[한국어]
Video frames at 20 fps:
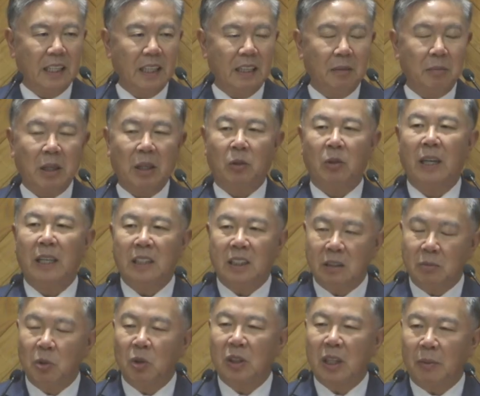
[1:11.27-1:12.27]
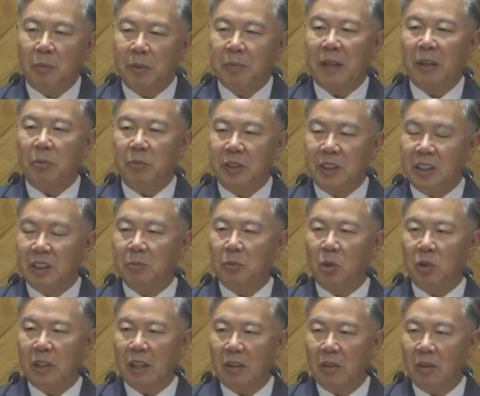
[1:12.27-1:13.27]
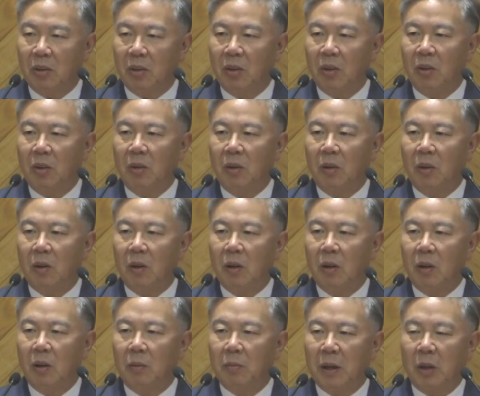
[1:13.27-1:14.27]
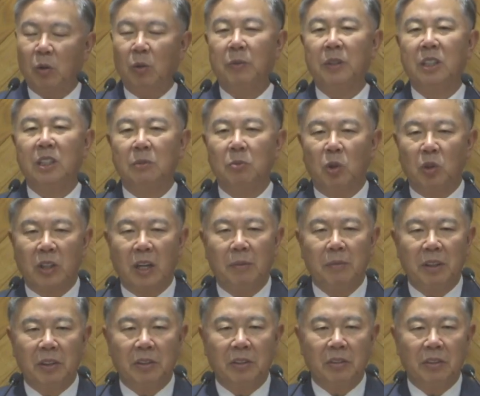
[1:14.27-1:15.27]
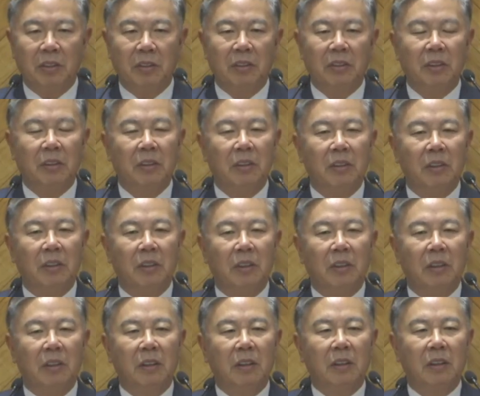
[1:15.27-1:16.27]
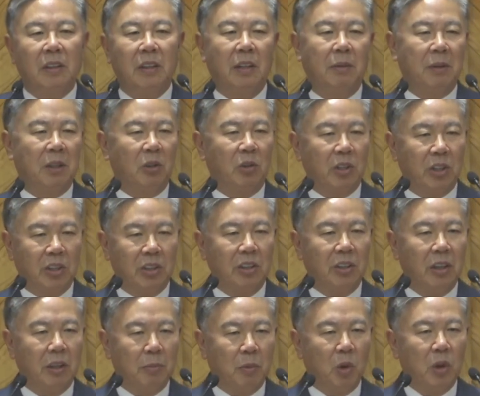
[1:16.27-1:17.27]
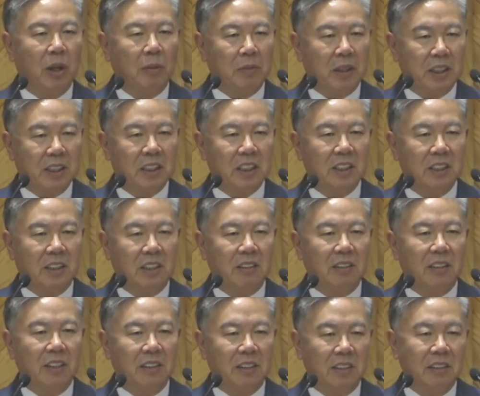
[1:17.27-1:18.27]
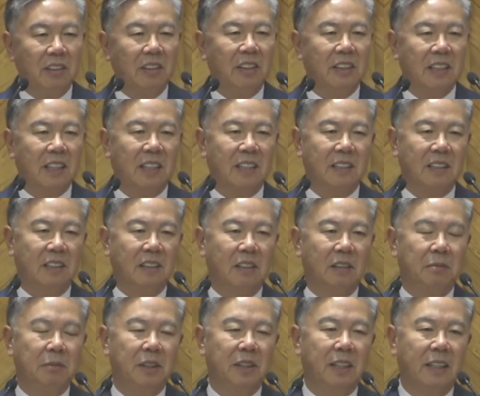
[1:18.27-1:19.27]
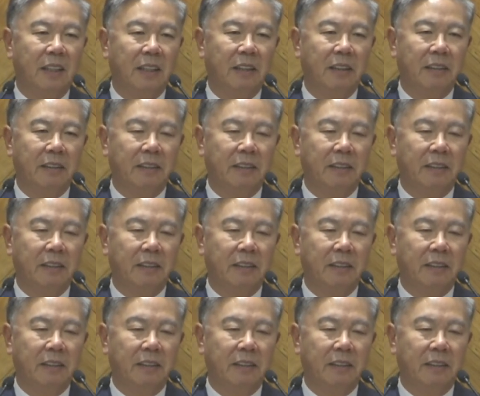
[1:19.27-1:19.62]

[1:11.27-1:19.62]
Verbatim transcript: 바로 알지 못하면 바로 믿지 못하고 바로 믿지 못하면 그야말로 경건의 모양만 있지 경건의 능력이 사라지는 겁니다.